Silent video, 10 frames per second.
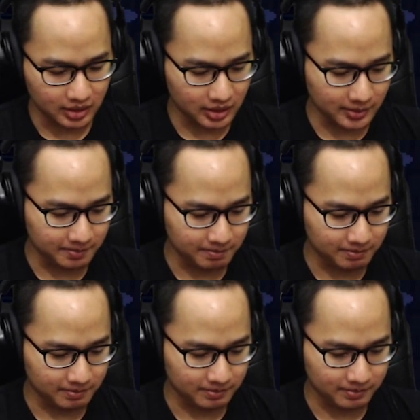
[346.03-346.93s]

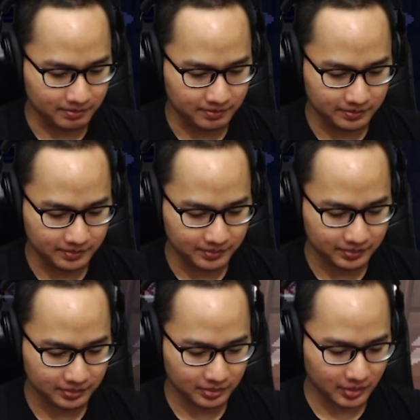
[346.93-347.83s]
Um,
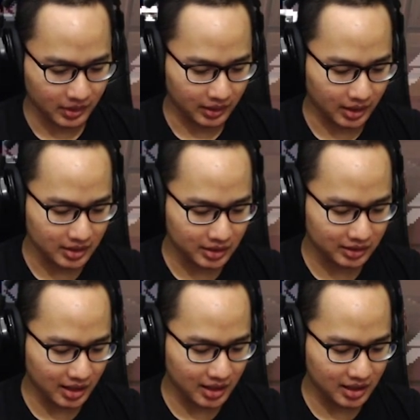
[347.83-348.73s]
kayaknya
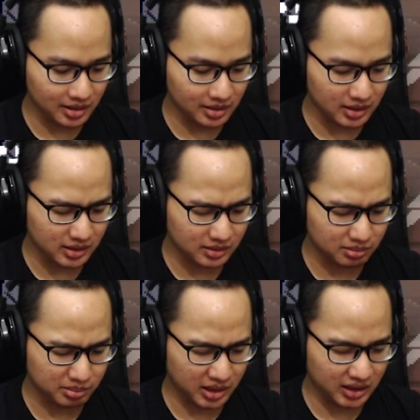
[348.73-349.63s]
kita
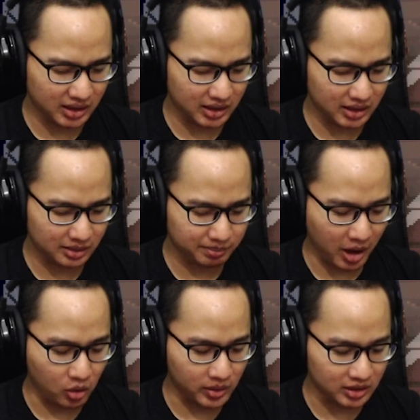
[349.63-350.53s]
mentingin
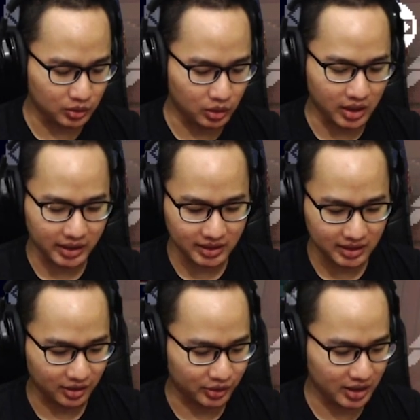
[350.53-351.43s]
power dulu lah
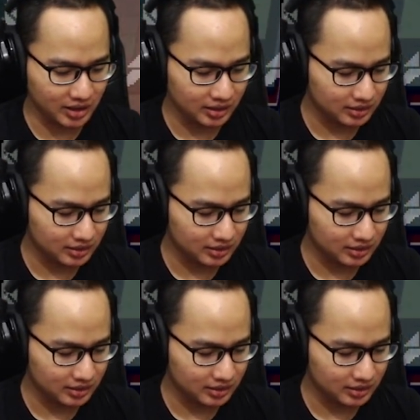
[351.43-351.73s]
ya, oke? Okay?